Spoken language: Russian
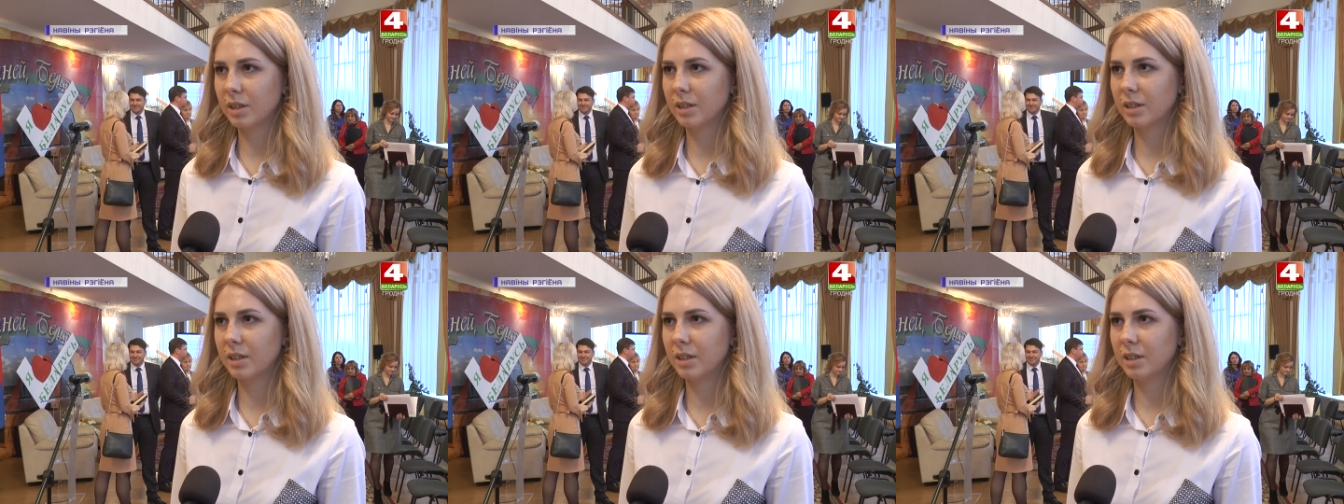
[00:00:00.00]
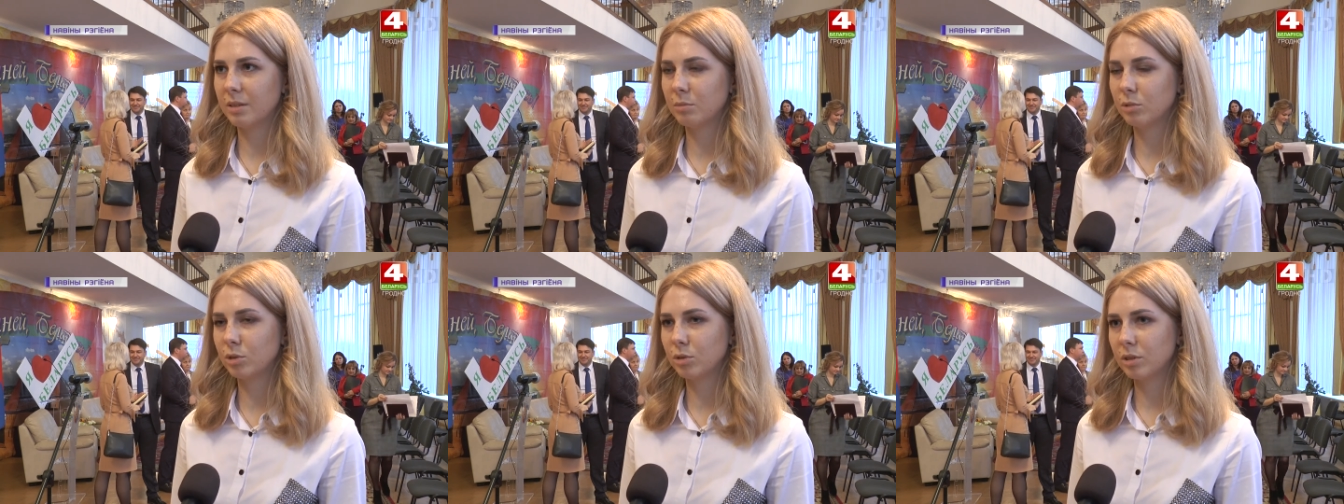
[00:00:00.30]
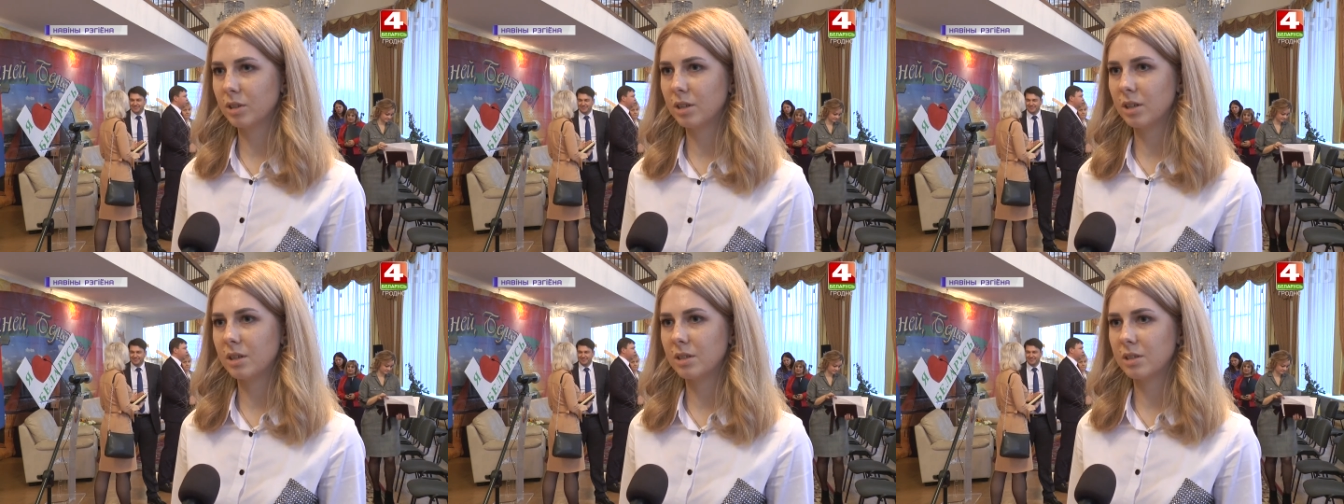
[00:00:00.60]
и
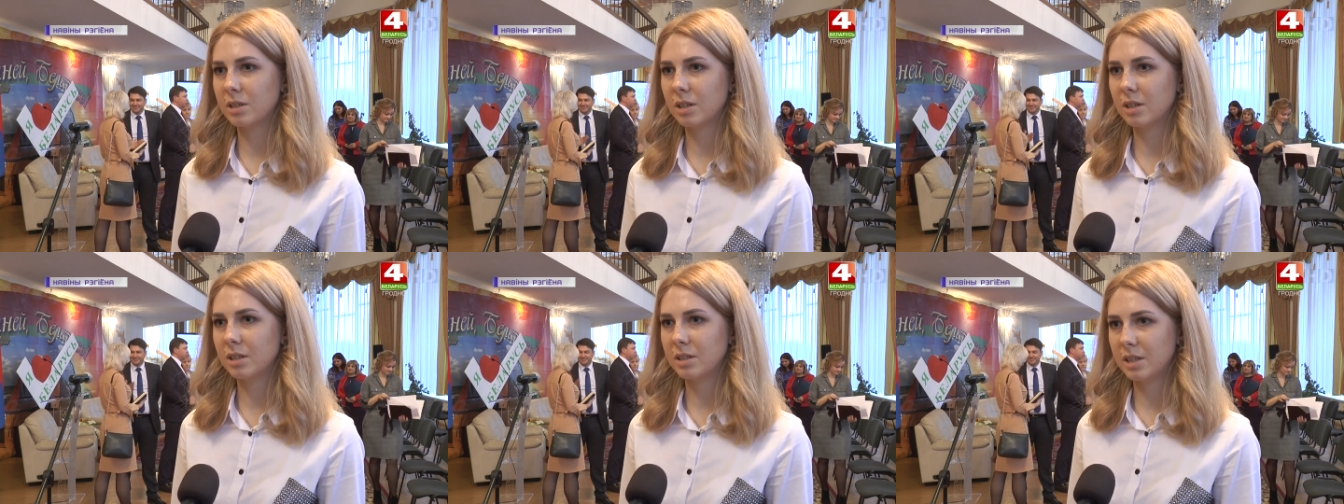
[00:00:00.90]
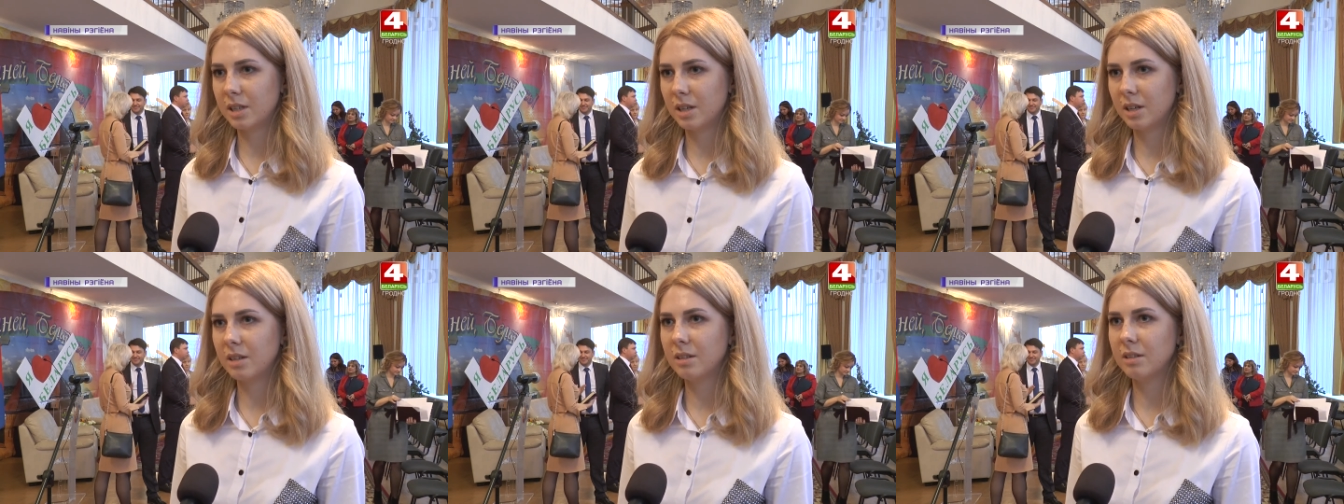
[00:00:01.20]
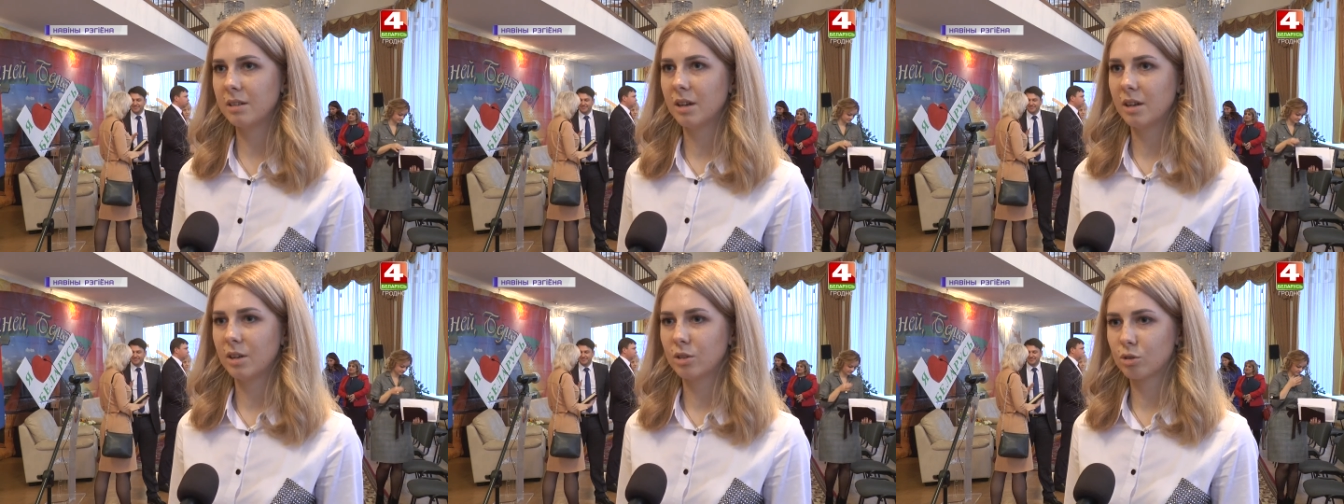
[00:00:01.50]
многие из идей
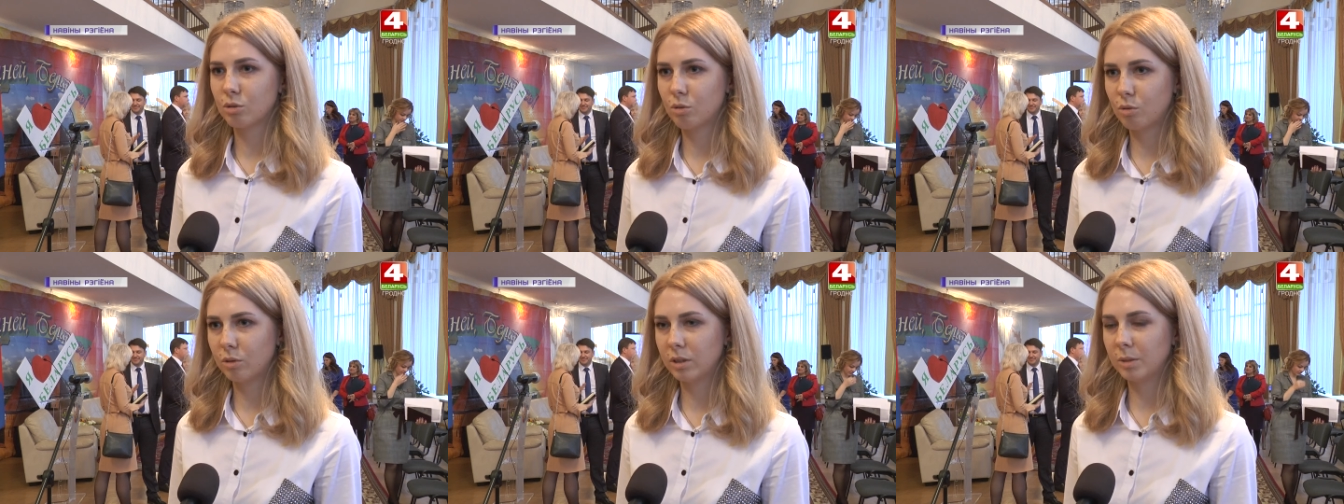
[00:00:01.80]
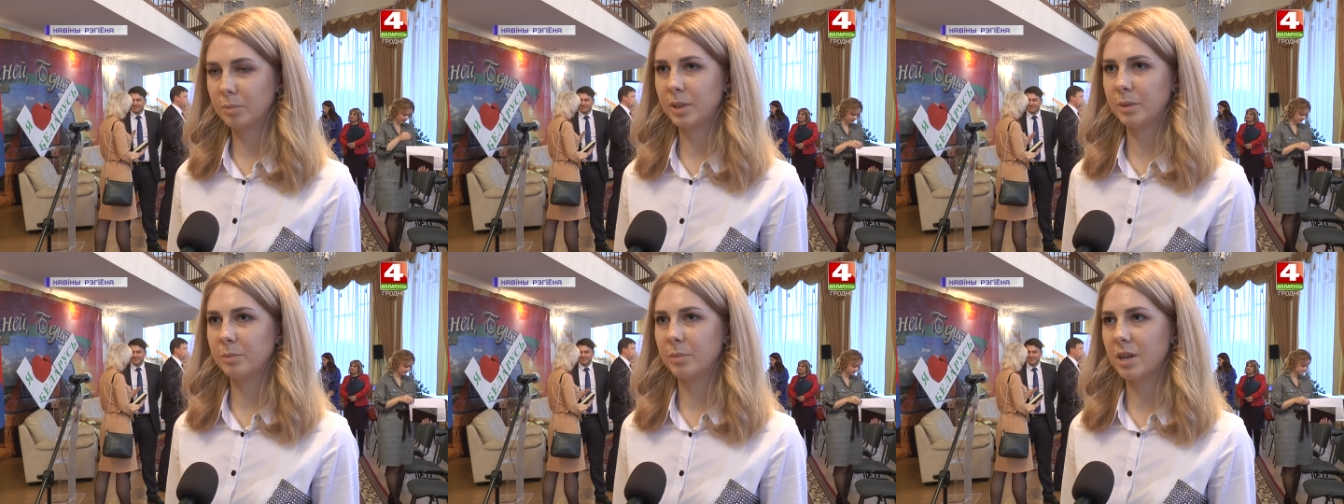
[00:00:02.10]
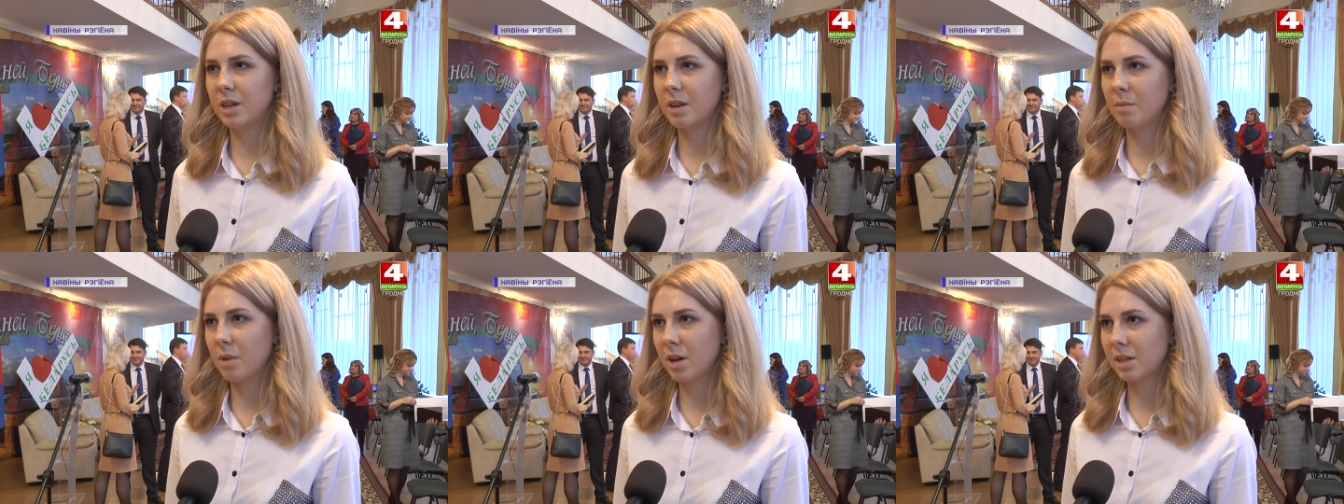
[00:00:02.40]
школа
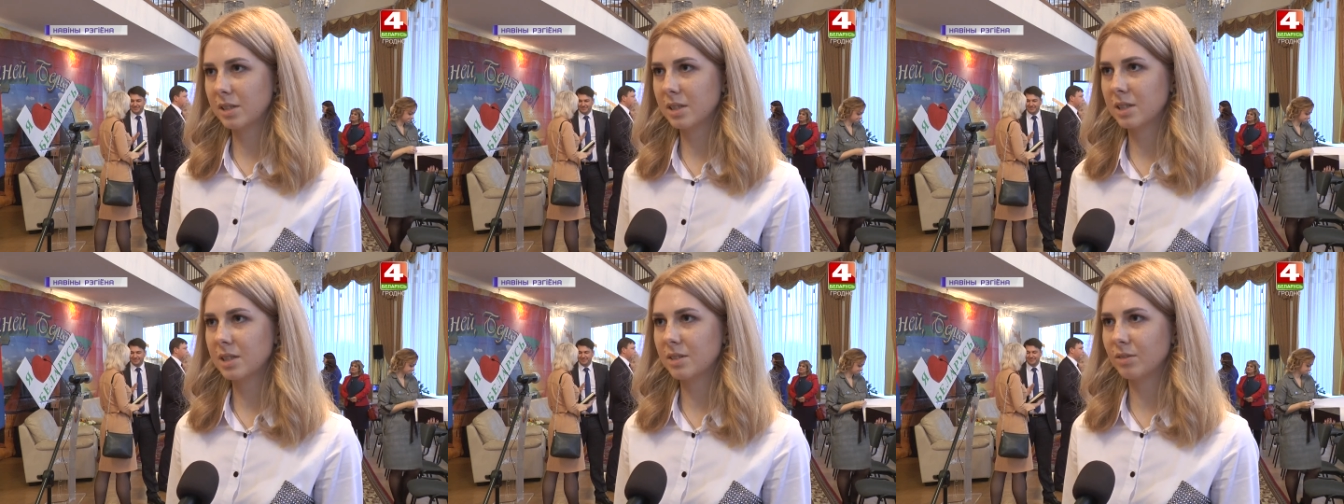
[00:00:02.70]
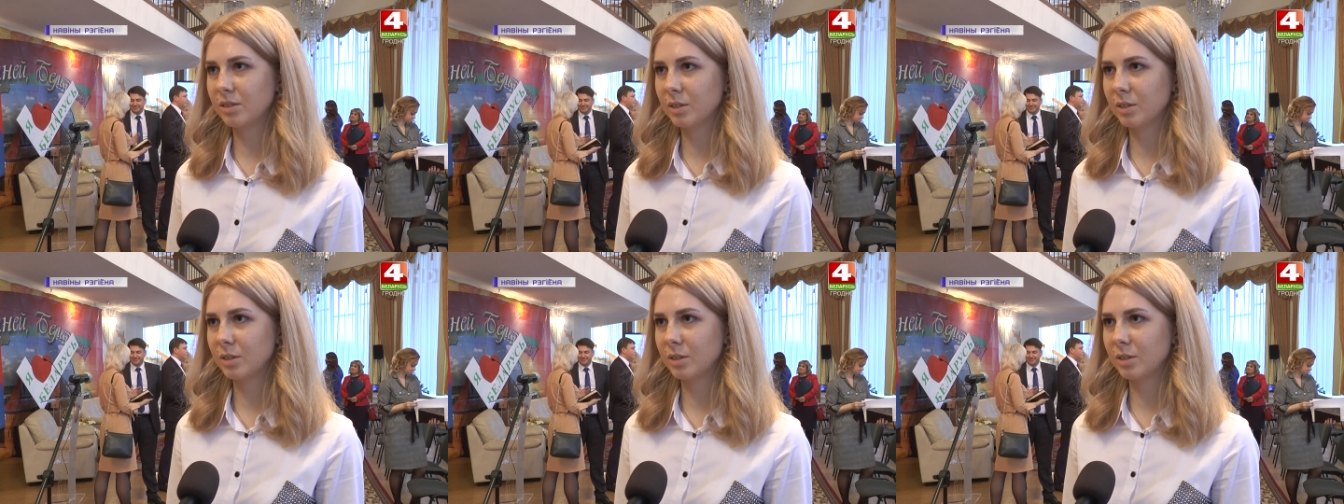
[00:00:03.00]
предпринимательства,